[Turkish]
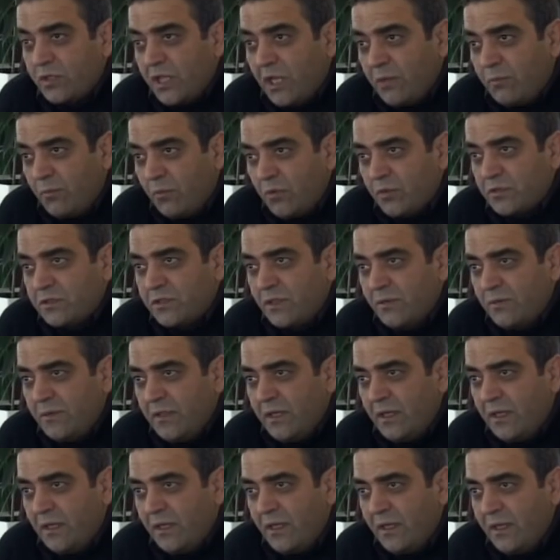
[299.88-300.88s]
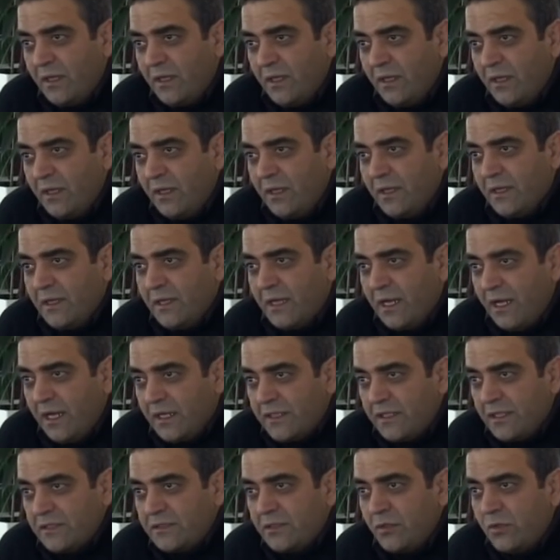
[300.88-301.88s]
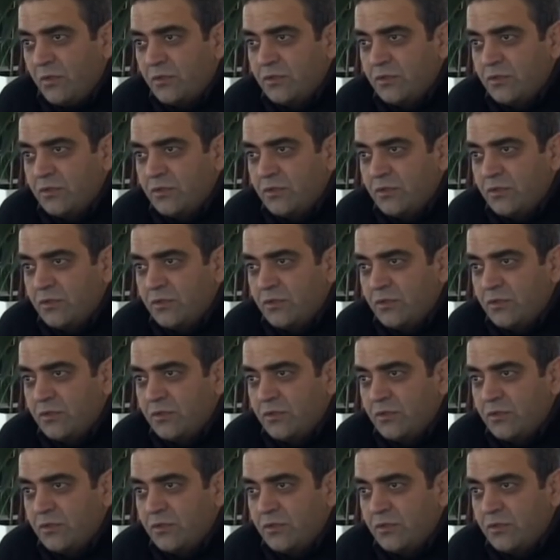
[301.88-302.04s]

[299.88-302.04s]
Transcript: talep olsa bile ya herkesten